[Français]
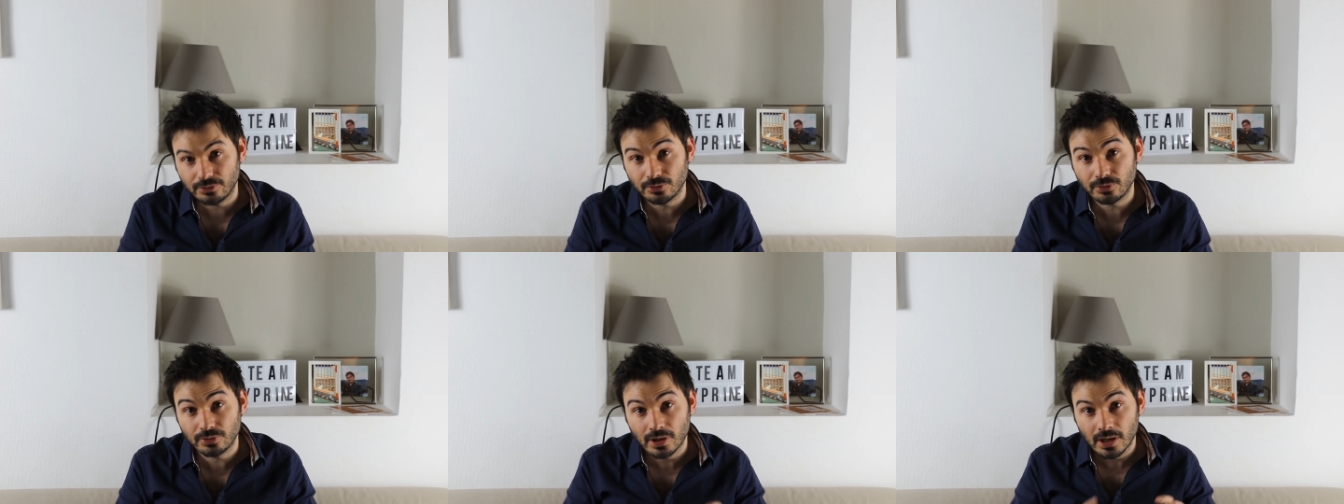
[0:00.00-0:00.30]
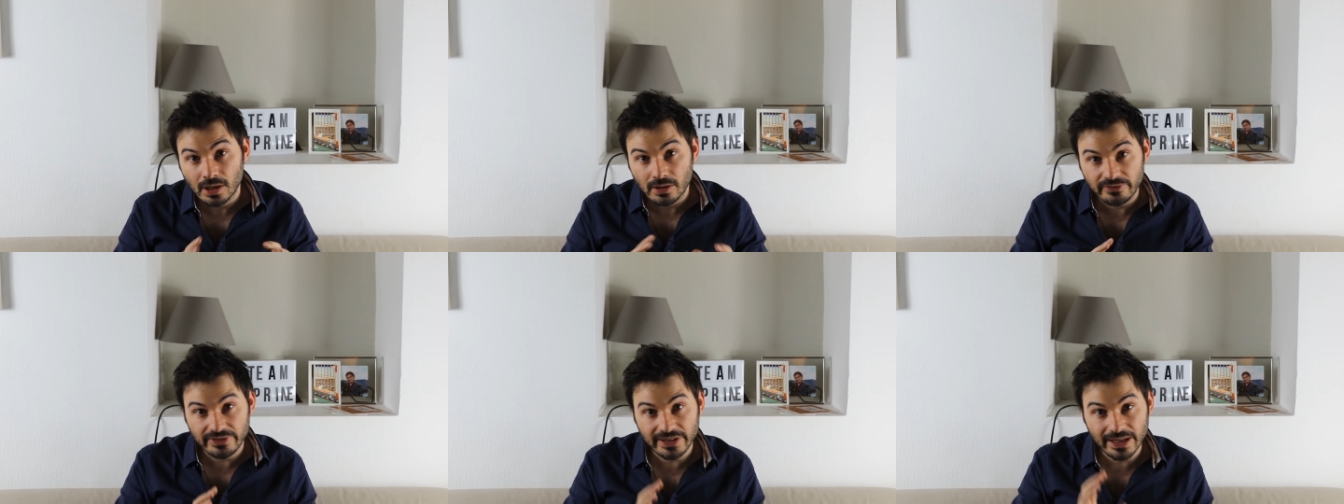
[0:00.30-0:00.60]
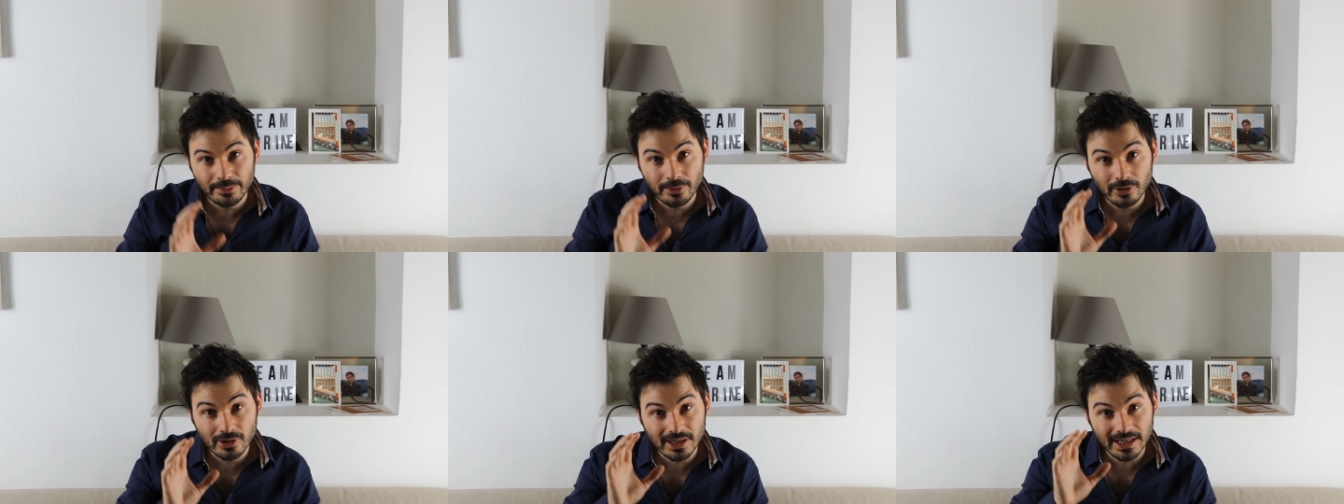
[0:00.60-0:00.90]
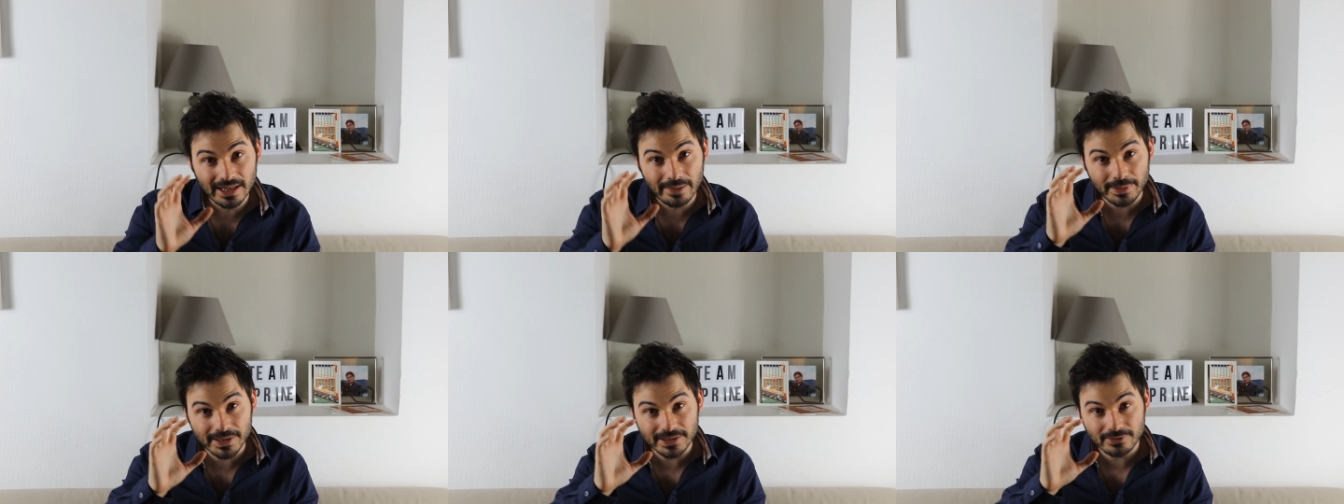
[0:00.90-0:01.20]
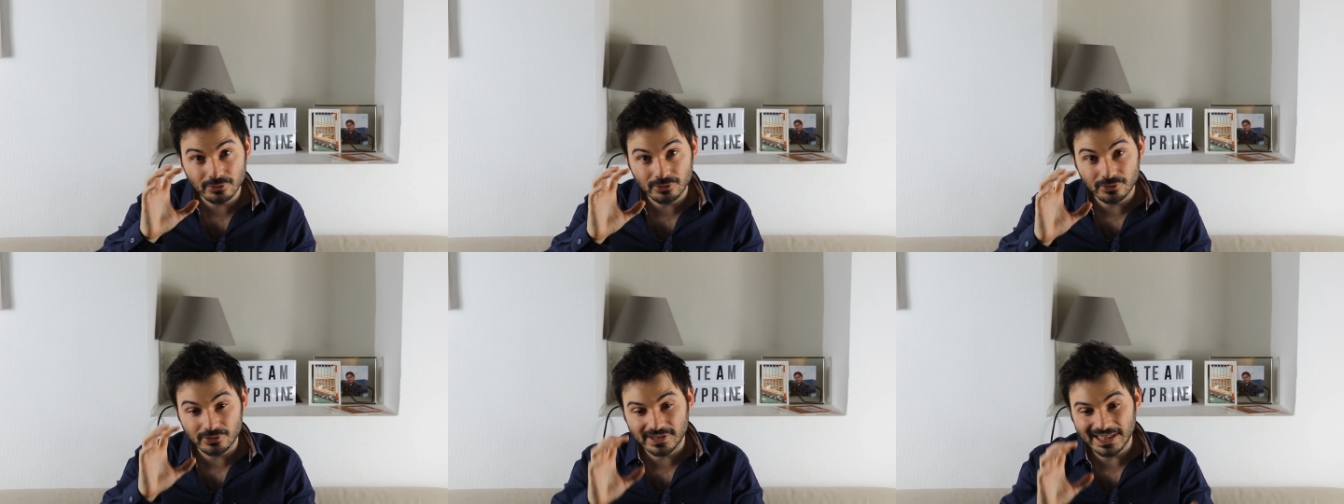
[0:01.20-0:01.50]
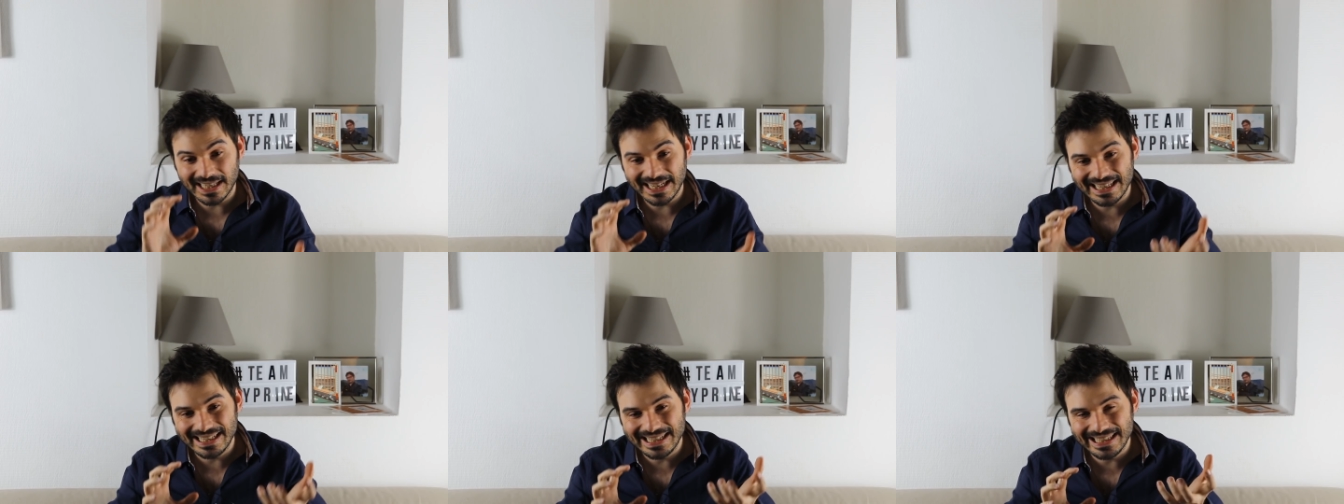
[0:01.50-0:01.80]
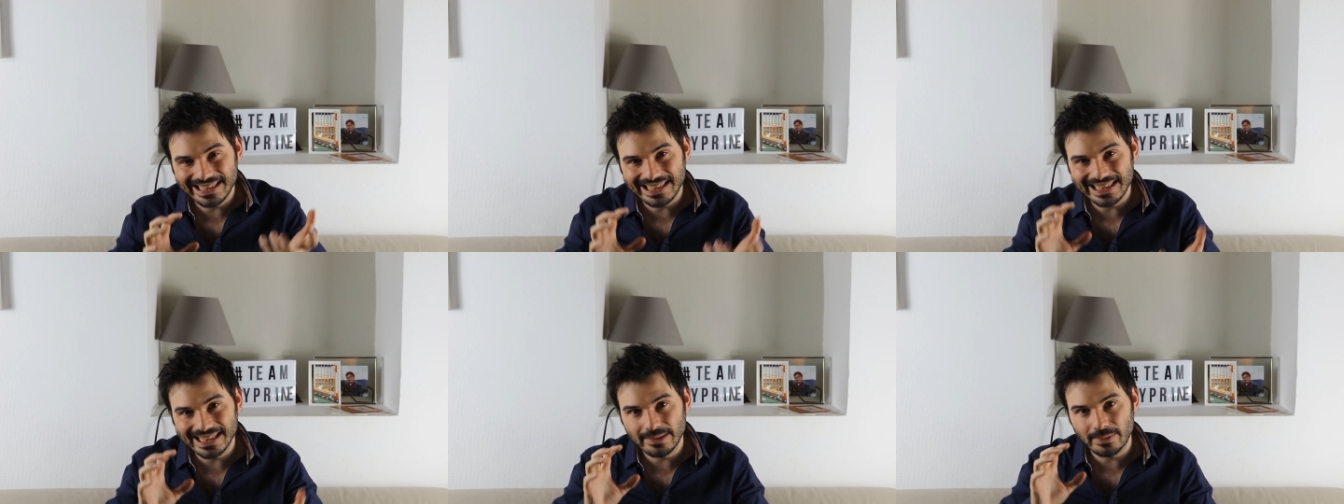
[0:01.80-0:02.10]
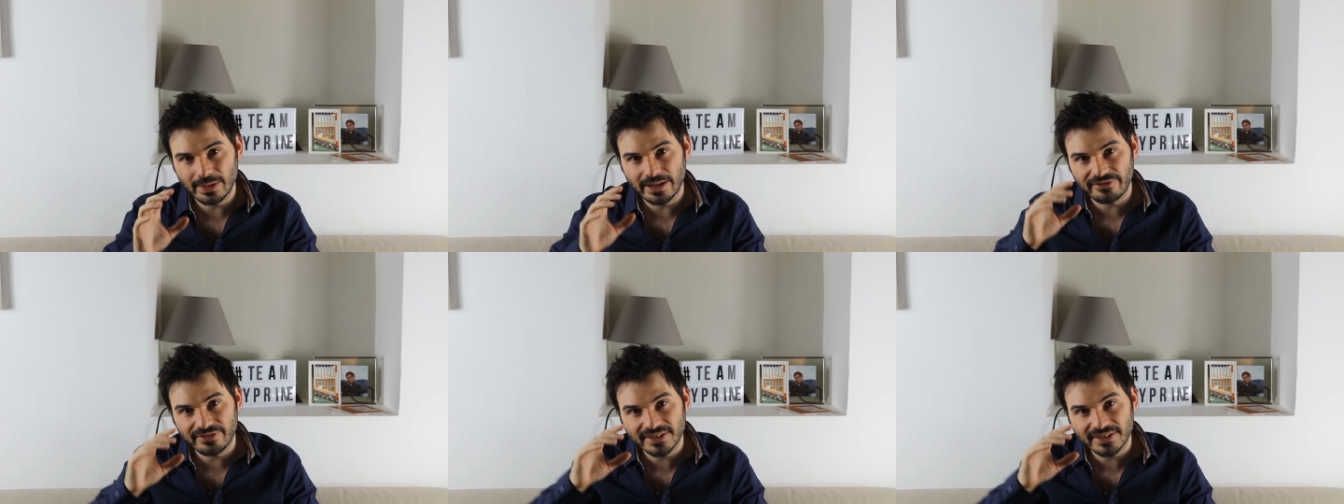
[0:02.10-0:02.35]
Donc finalement, la pression sociale, elle équilibre la